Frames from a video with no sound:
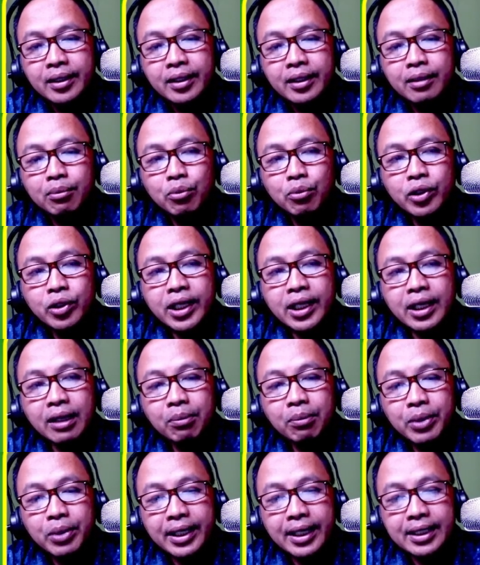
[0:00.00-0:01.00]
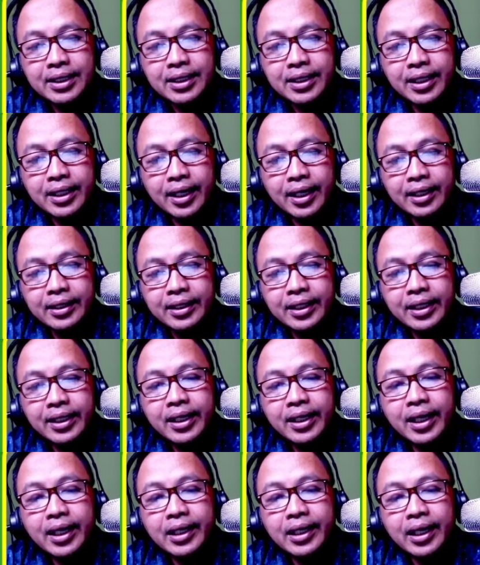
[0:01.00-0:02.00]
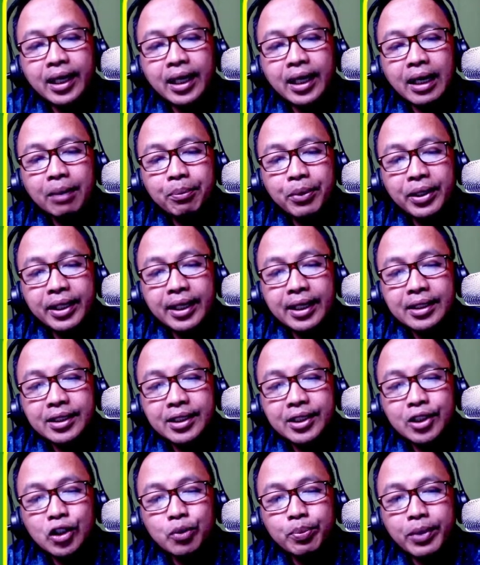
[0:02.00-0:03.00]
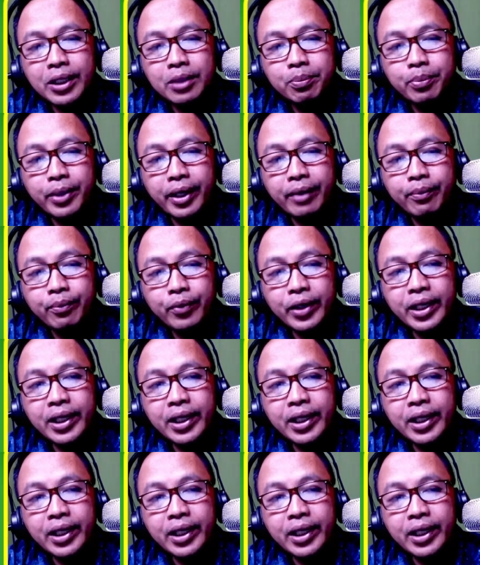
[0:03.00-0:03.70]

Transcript: Kemudian aplikasi yang ketiga adalah aplikasi Smart PMB.